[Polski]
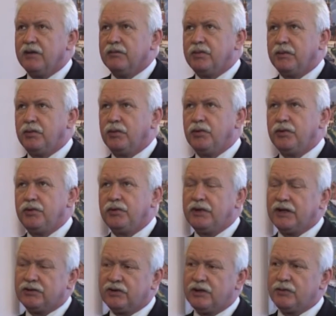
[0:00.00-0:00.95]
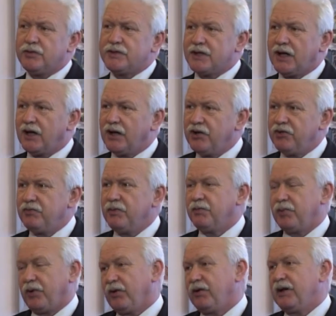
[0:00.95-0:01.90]
po południu, na którym ustaliliśmy
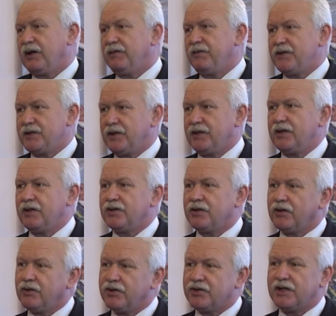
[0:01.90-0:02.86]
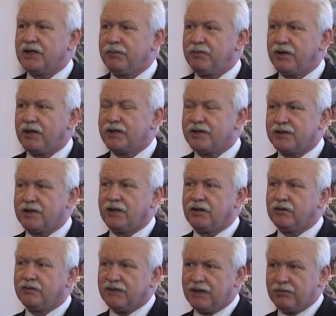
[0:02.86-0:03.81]
program wizyty Grzegorza
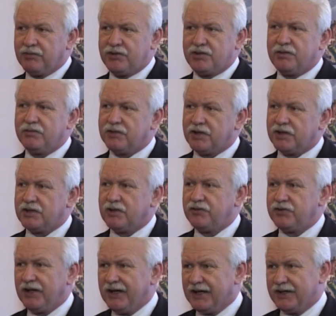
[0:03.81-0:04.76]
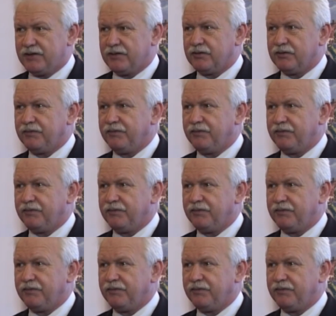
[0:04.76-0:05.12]
Napieralskiego w najbliższym czasie w Sieradzu.